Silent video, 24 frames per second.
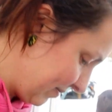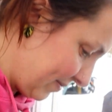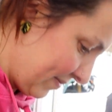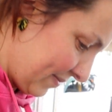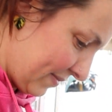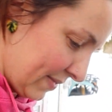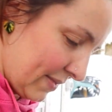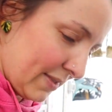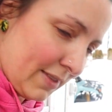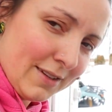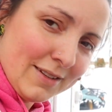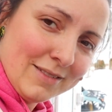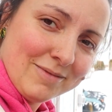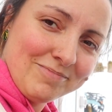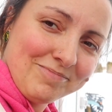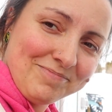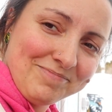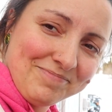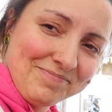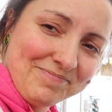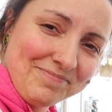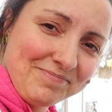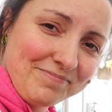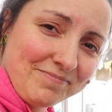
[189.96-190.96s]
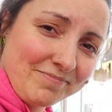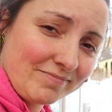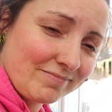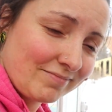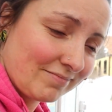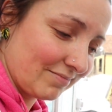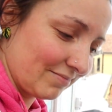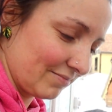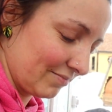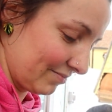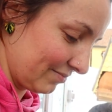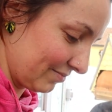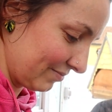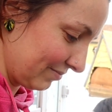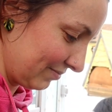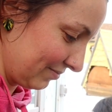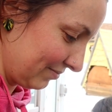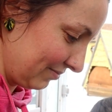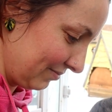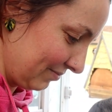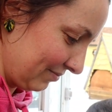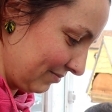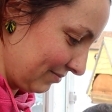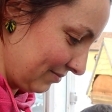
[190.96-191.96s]
poches, c'est moins lourd qu'à mon
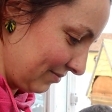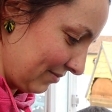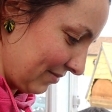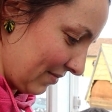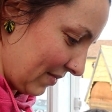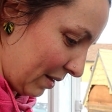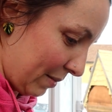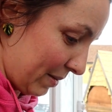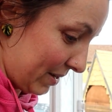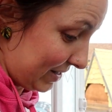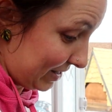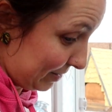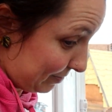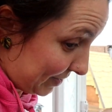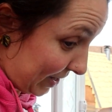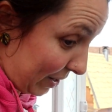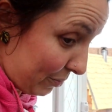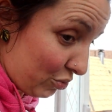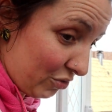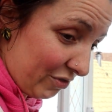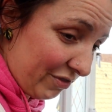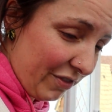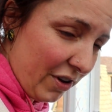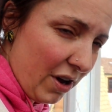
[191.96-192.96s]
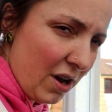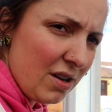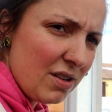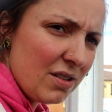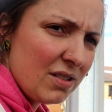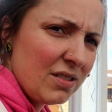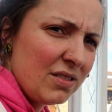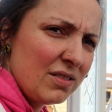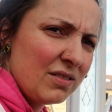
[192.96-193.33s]
souvenir. T'es plus fort.